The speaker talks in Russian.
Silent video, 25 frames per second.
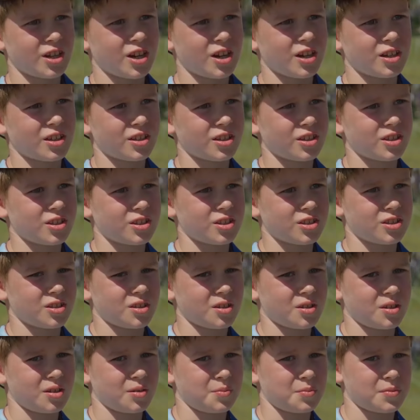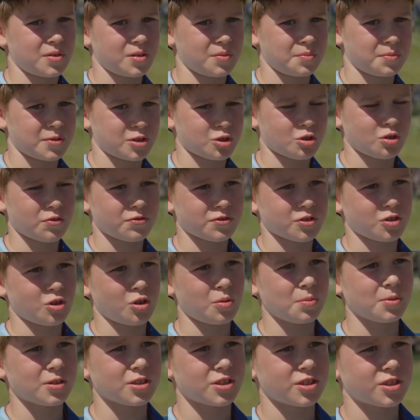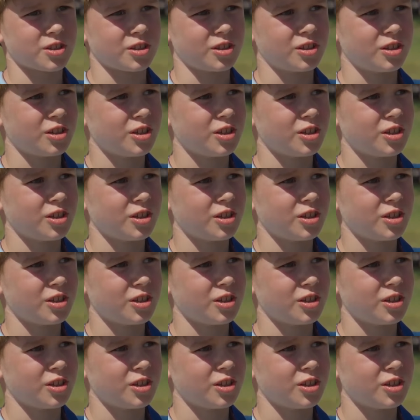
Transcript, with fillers: Я из э, Московской области.